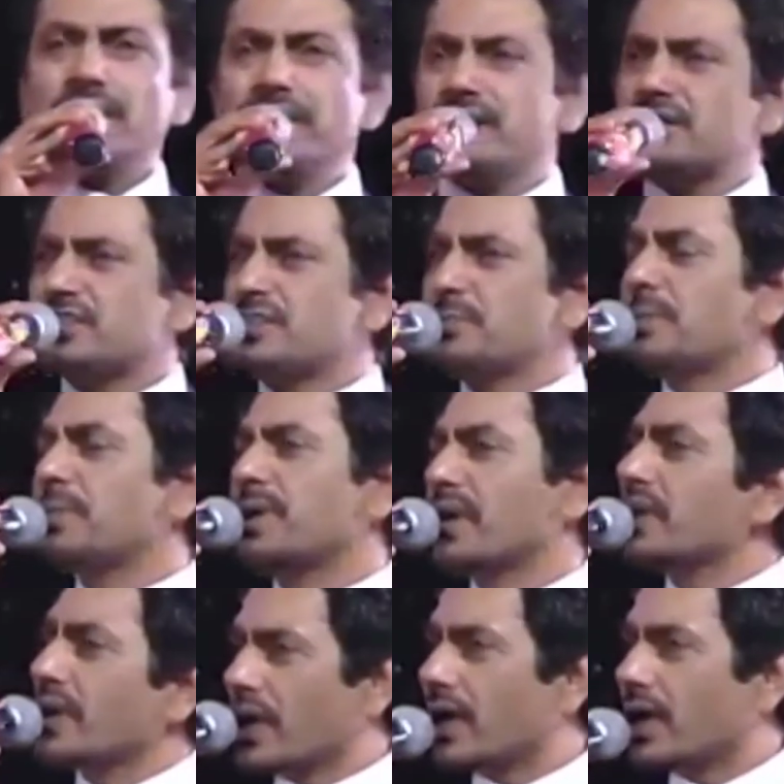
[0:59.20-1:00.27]
कि इंडस्ट्री में
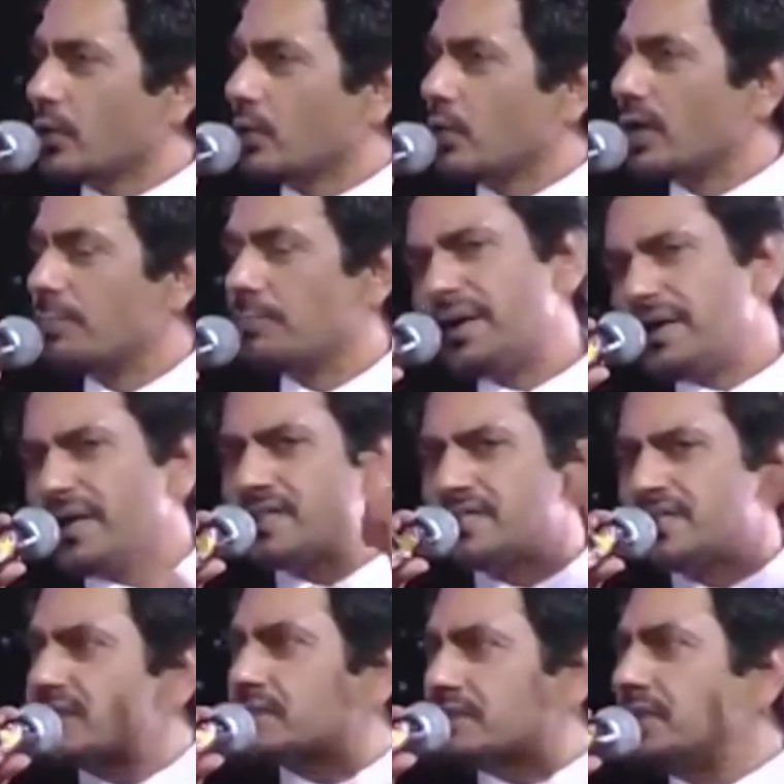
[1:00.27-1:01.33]
मेरा क्या हाल होगा बट एक
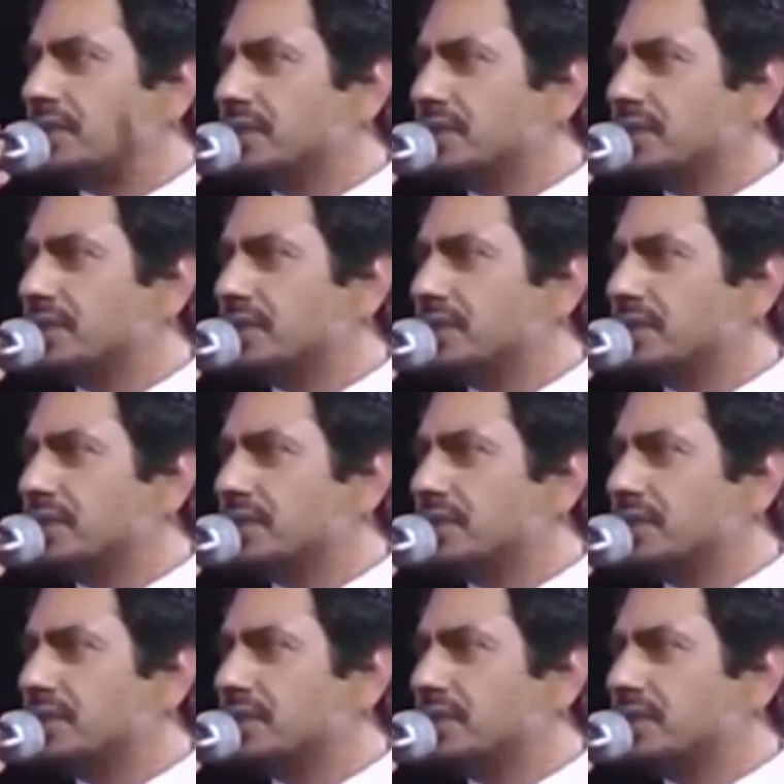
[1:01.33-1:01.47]
जिद